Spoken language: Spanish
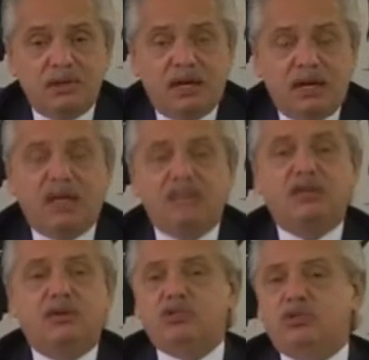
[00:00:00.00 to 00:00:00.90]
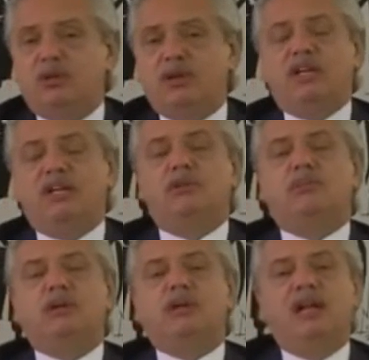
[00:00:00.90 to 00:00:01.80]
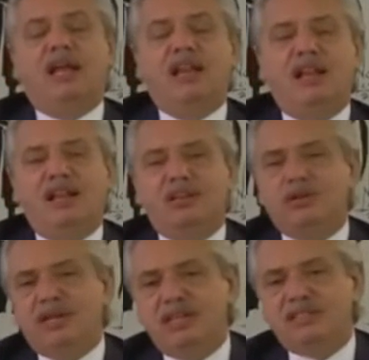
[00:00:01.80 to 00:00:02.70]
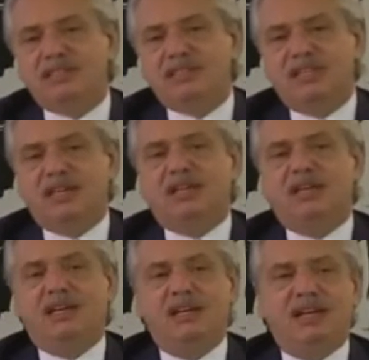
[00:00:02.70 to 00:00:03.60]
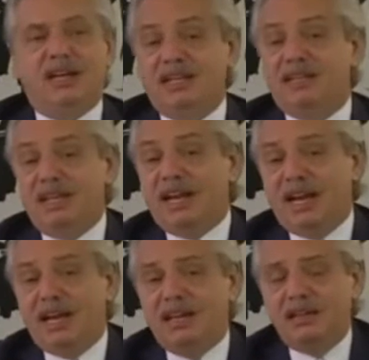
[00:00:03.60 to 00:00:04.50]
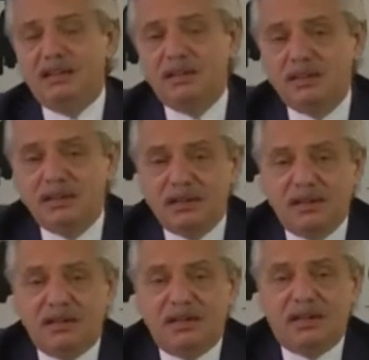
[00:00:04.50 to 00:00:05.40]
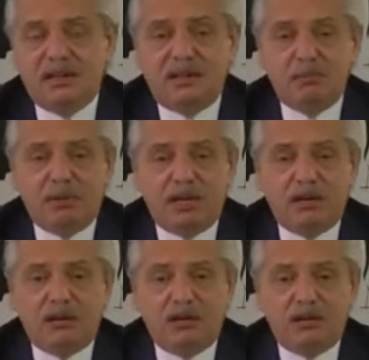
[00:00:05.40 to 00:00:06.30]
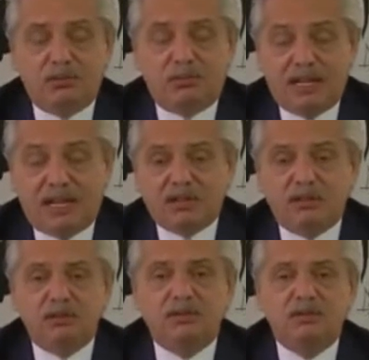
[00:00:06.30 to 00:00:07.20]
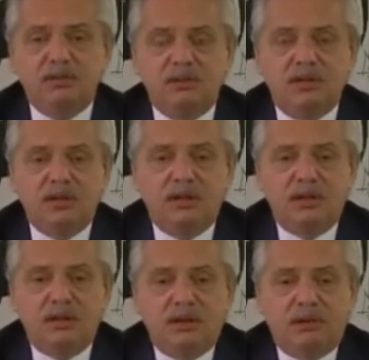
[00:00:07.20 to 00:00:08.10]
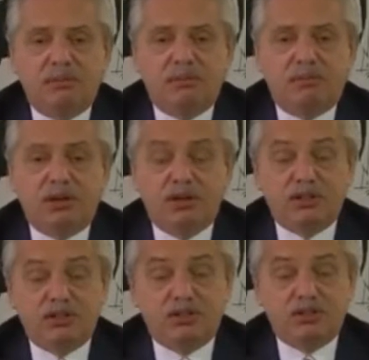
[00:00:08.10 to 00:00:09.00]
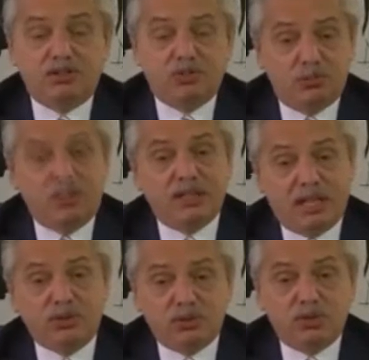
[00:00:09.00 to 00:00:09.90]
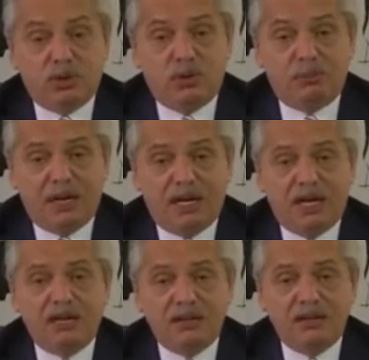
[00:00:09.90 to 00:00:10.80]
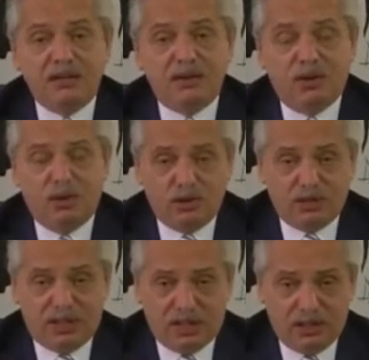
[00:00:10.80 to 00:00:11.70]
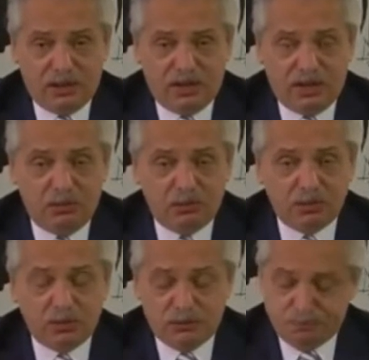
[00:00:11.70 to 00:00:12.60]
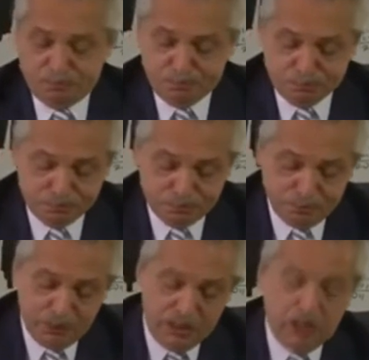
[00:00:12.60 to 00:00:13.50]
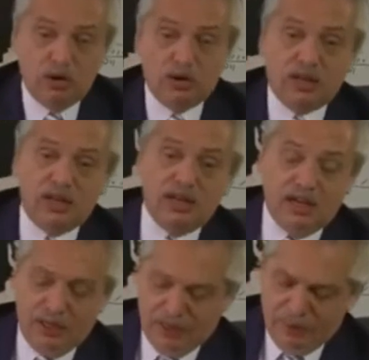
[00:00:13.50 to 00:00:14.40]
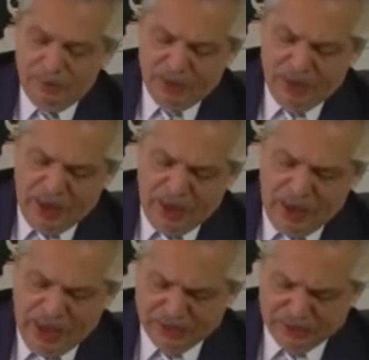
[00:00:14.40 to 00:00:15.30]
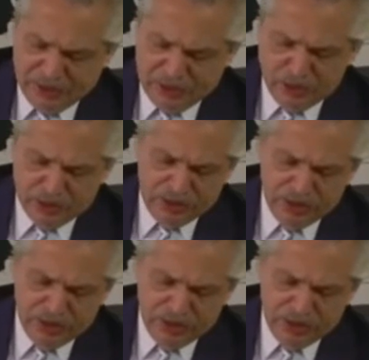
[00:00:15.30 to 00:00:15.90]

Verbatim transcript: Ese no es un buen dato, porque el dato que dice que la Argentina cae en empleo es un mal dato. Pero es un buen dato si uno compara con otras regiones del mundo. Y lo que han tenido que,